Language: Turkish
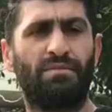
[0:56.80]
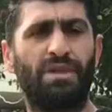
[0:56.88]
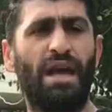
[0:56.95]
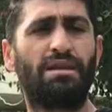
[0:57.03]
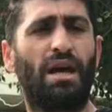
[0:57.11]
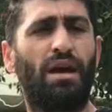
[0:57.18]

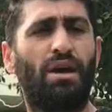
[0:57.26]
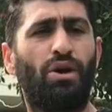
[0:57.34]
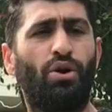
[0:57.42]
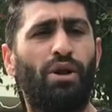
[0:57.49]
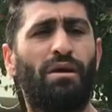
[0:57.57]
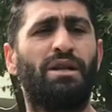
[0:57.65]
Neyse
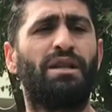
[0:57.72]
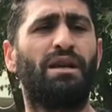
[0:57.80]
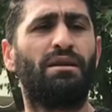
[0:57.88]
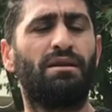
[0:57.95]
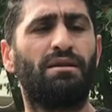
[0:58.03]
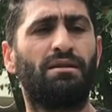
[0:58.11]
önemli değil.
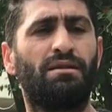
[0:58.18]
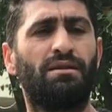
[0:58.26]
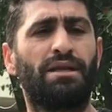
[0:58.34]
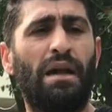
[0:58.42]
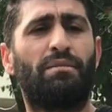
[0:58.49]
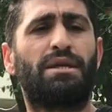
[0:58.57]

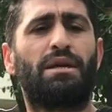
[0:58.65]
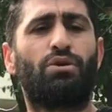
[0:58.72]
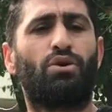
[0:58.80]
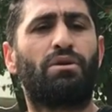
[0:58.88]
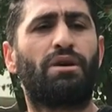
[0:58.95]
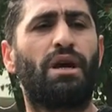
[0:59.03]
Gelmese de
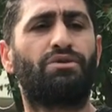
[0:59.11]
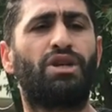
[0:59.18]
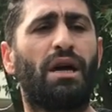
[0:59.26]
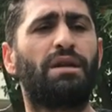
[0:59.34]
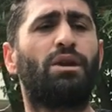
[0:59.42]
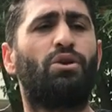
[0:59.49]
olur ya
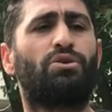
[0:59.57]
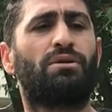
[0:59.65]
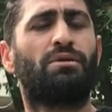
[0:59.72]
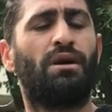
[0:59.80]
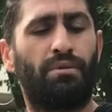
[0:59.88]
canı sağ olsun.